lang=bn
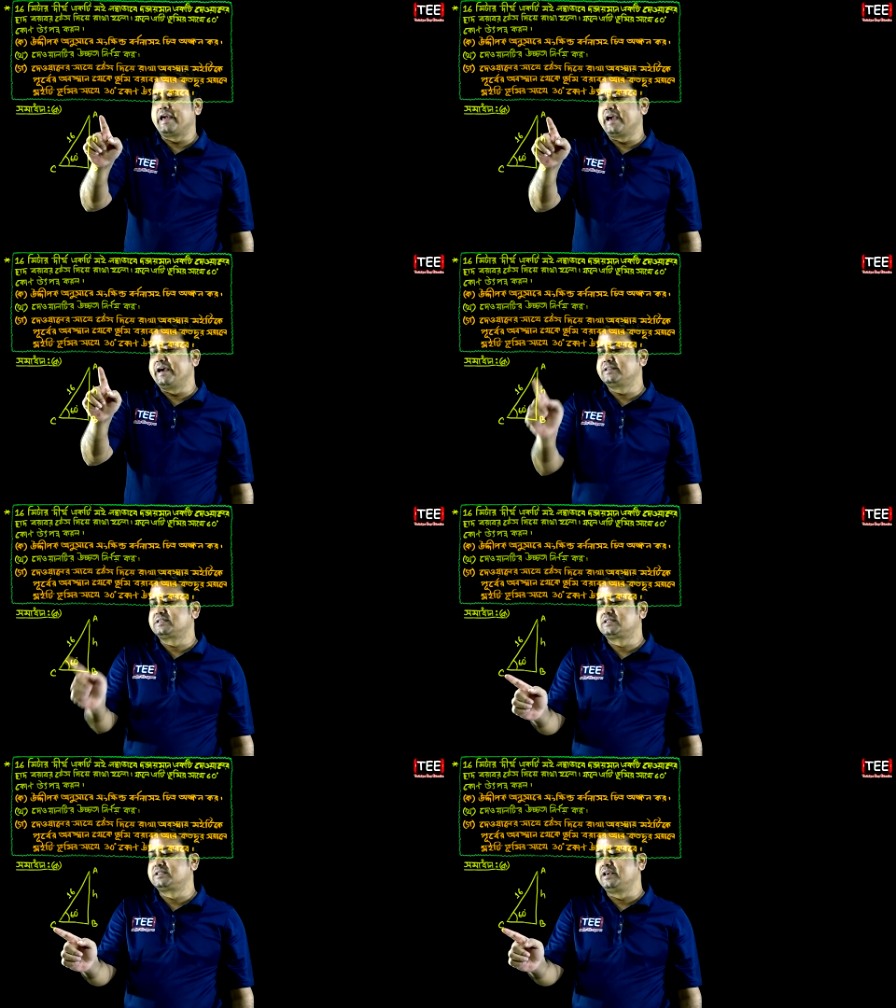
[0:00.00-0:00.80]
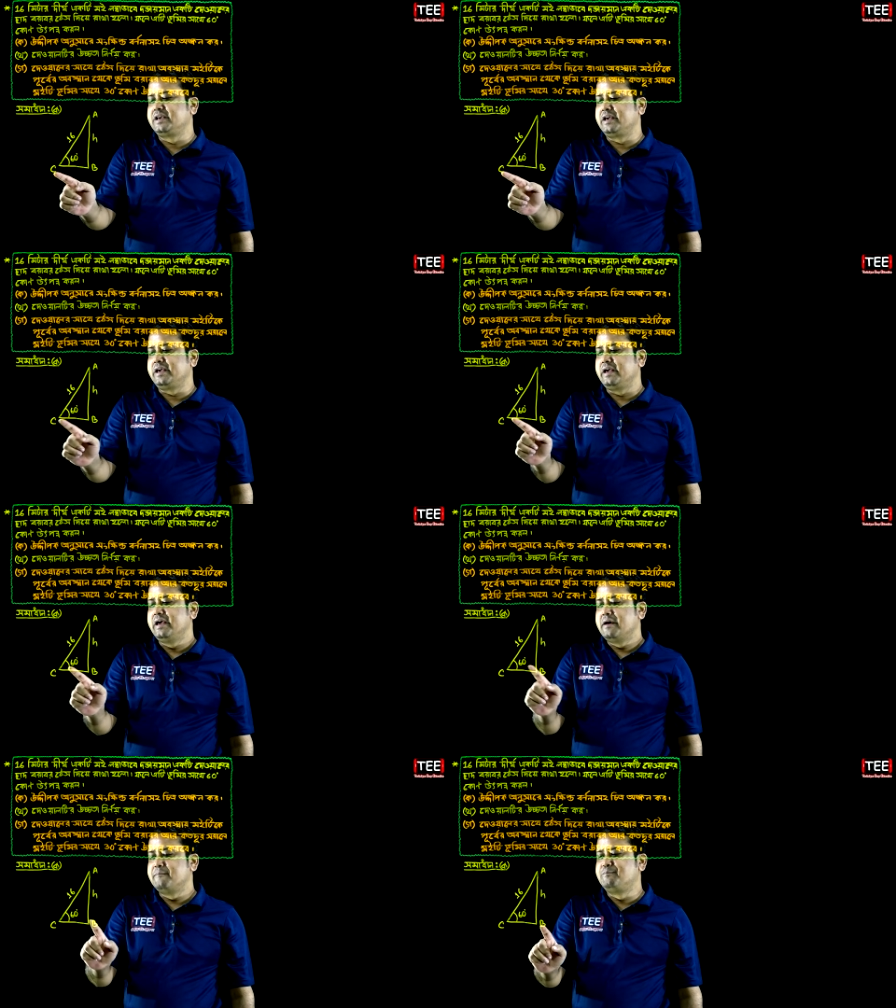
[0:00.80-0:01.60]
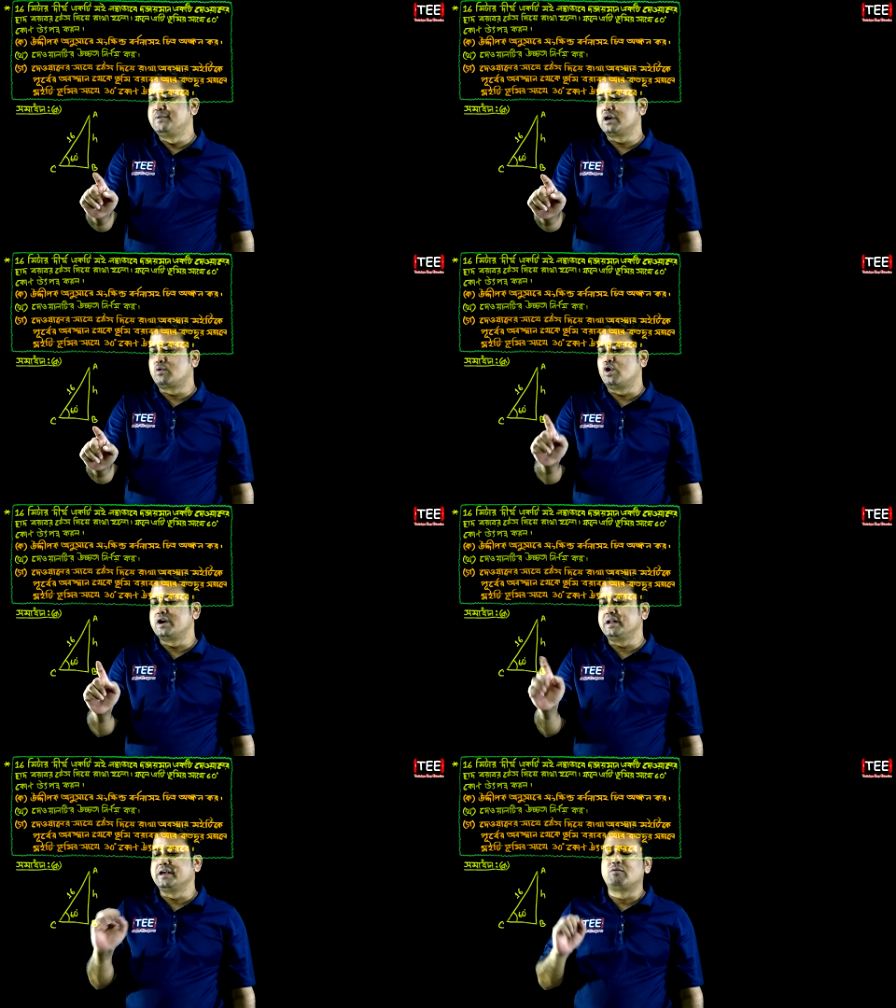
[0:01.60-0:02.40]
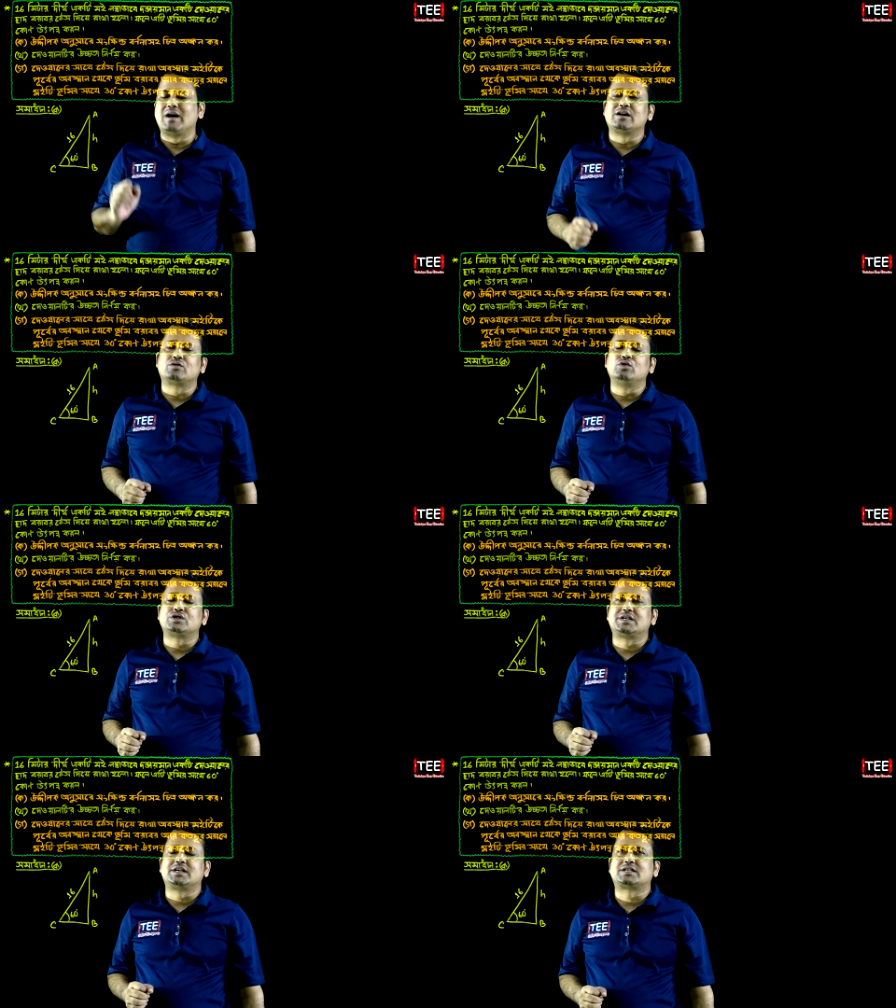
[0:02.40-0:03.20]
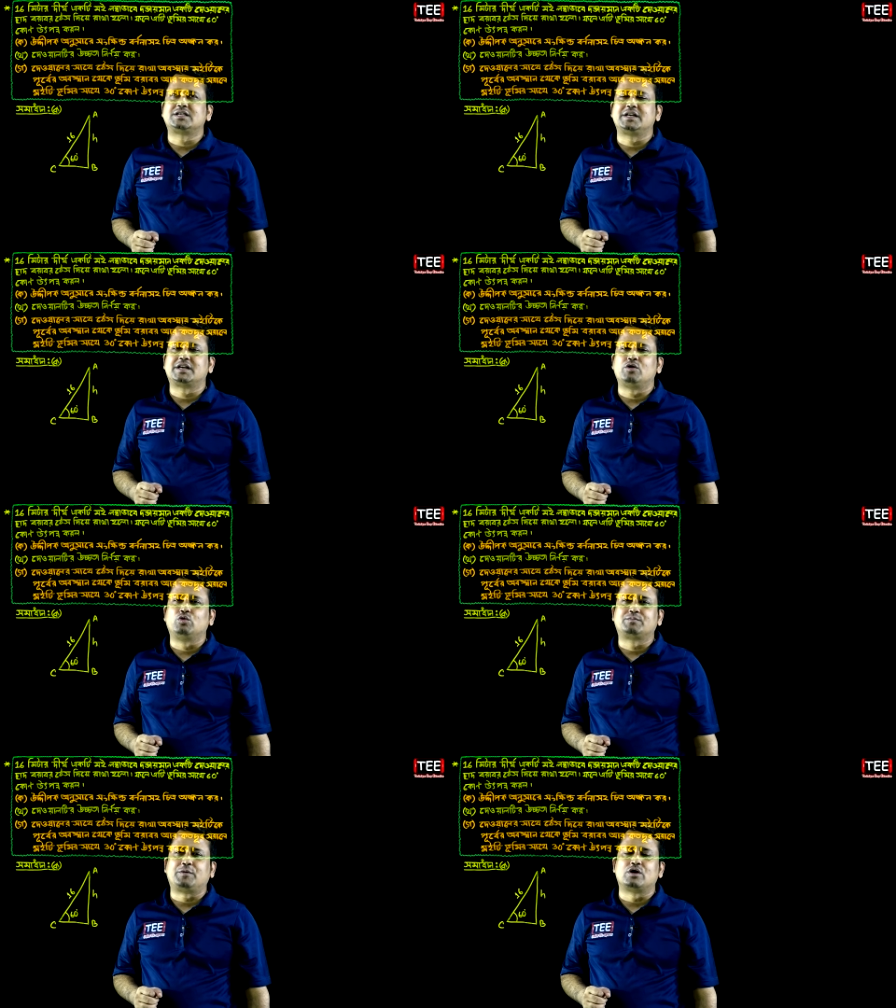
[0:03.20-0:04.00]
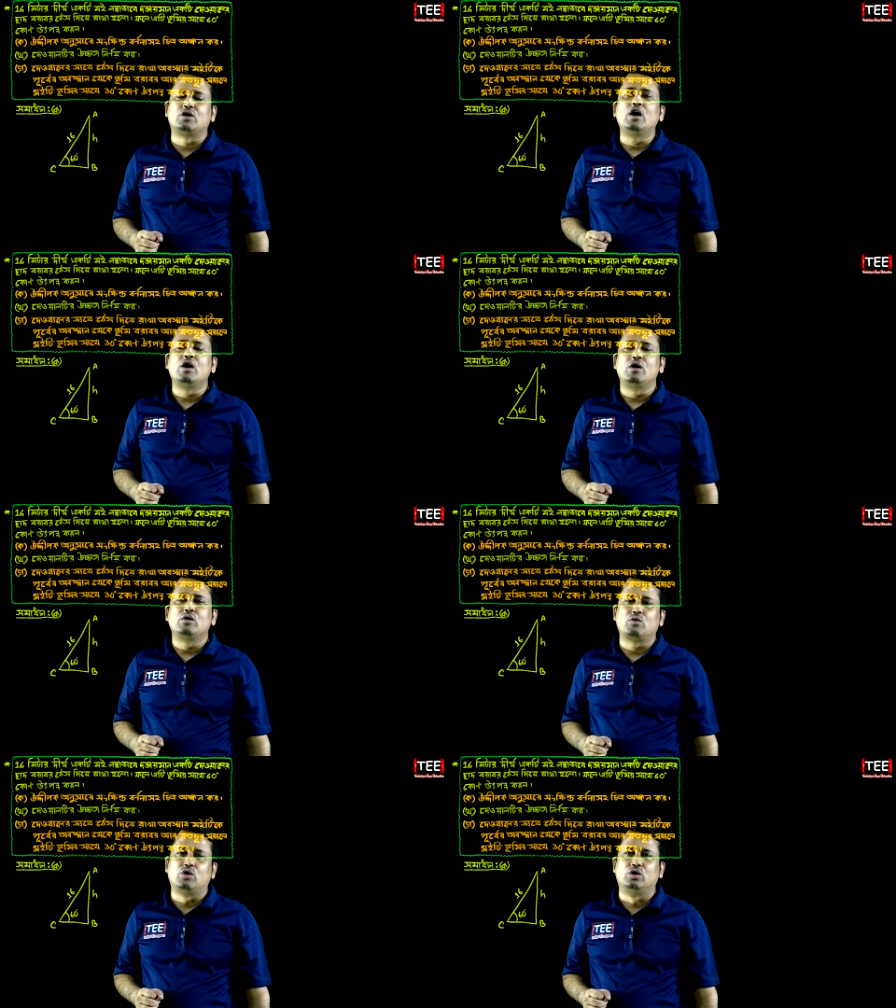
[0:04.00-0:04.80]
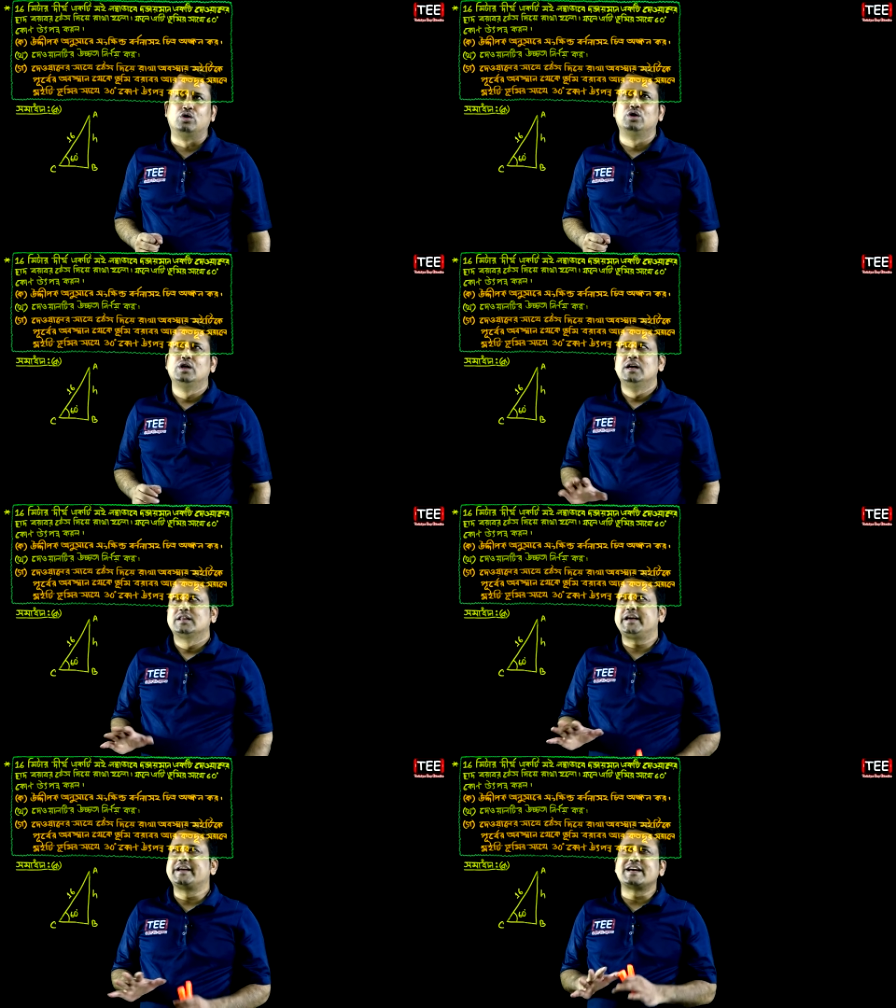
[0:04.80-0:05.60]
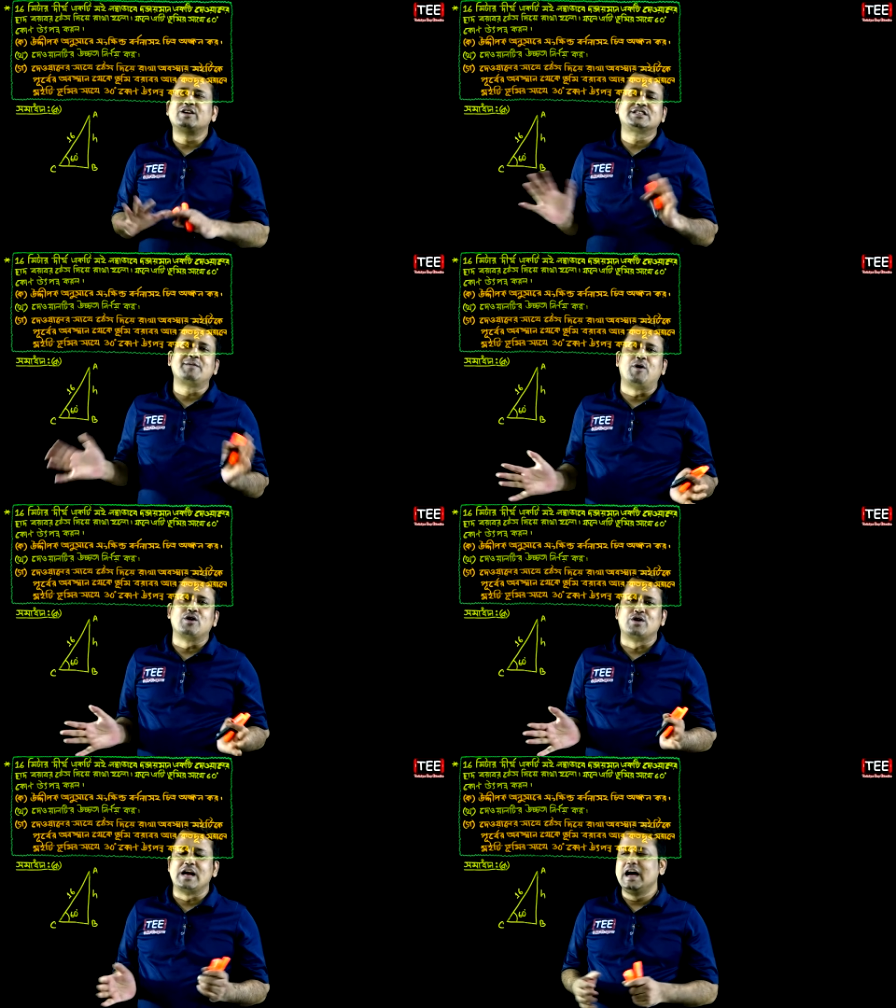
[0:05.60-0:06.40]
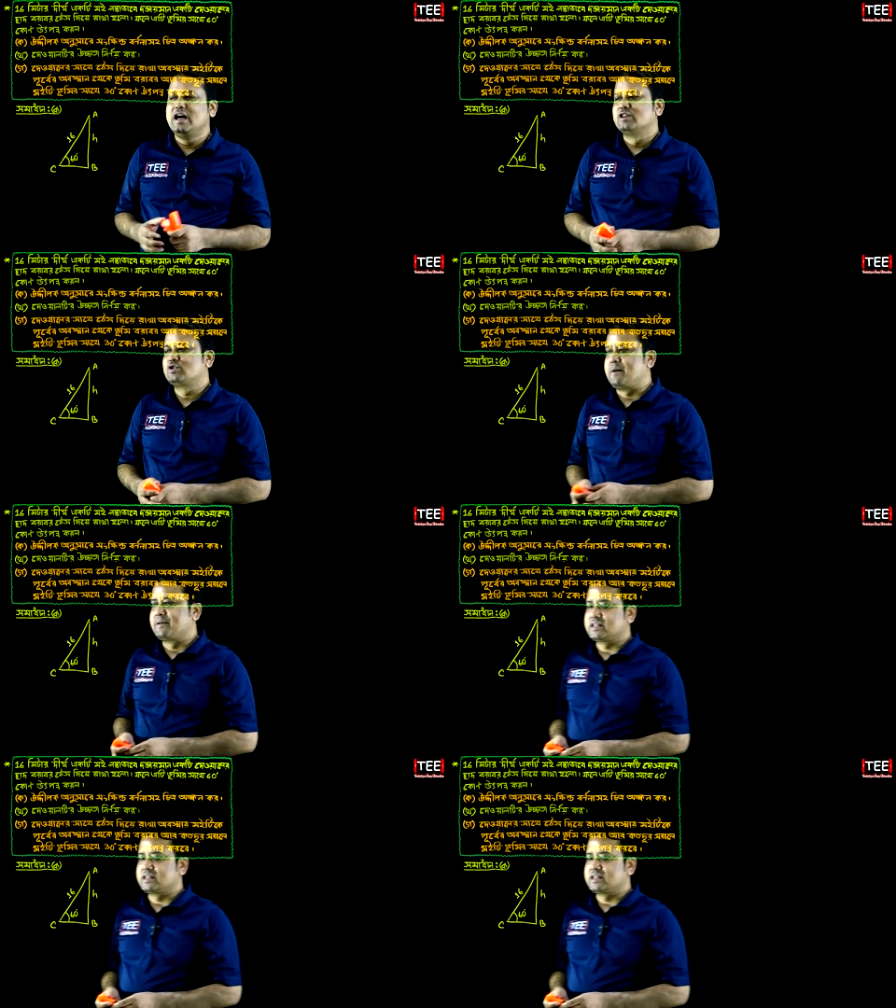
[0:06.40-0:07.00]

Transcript: এ সি বিকোন ইকুয়াল টু সিক্সটি ডিগ্রি উৎপন্ন করলো তো এটা হচ্ছে বর্ণনা তো আমরা